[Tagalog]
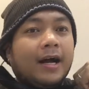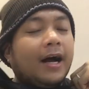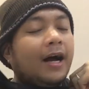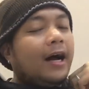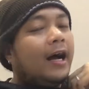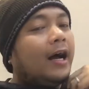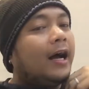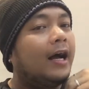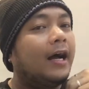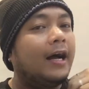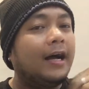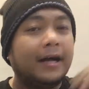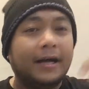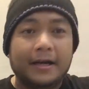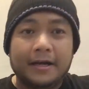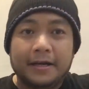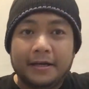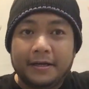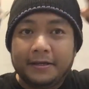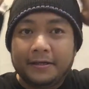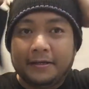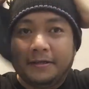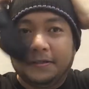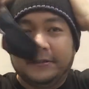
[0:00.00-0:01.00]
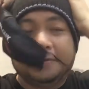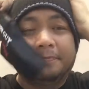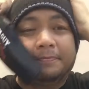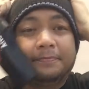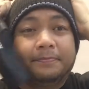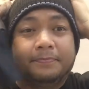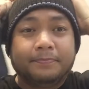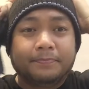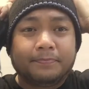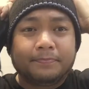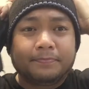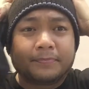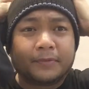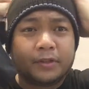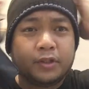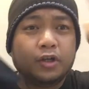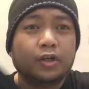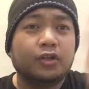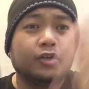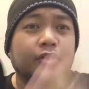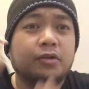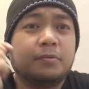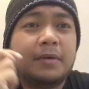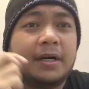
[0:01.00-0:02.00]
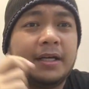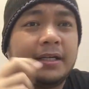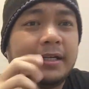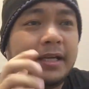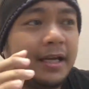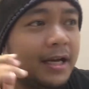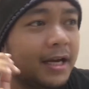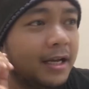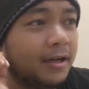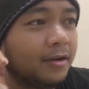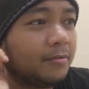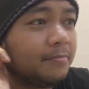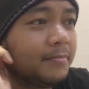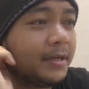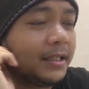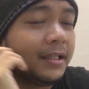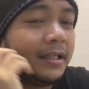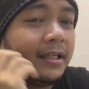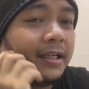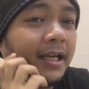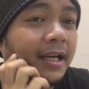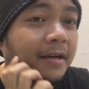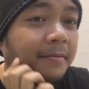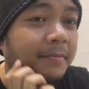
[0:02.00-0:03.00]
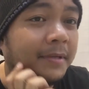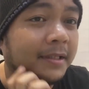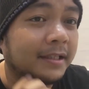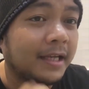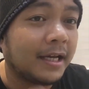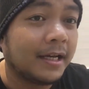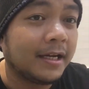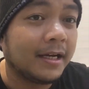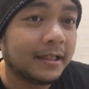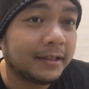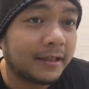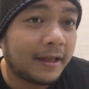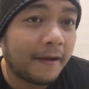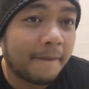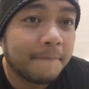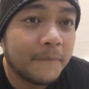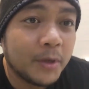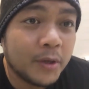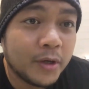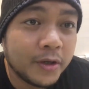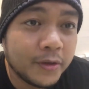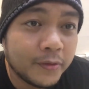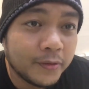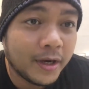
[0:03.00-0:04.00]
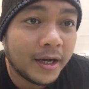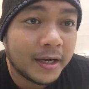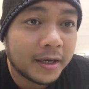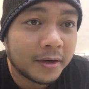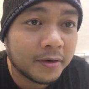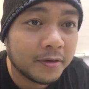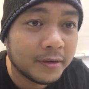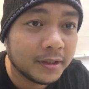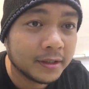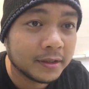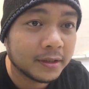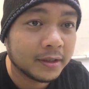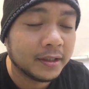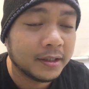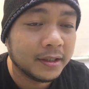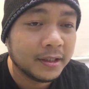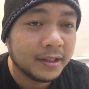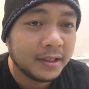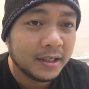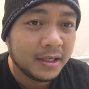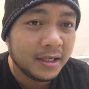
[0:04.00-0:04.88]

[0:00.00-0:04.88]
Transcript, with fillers: Um, yun, yung mga dahilan kung bakit hindi na naman tayo nakatakbo ngayong araw na to.